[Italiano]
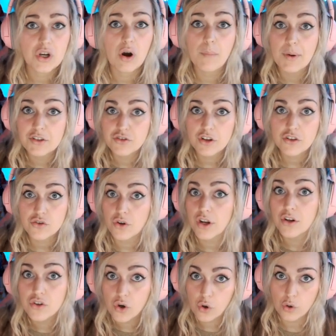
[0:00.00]
o maggior ragione
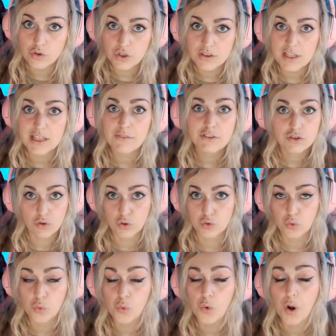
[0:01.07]
non concentratevi solo
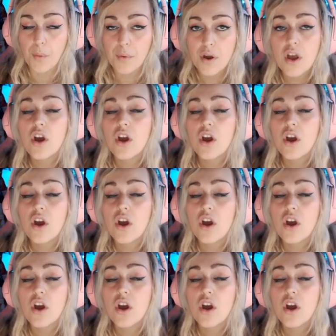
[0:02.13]
su uno.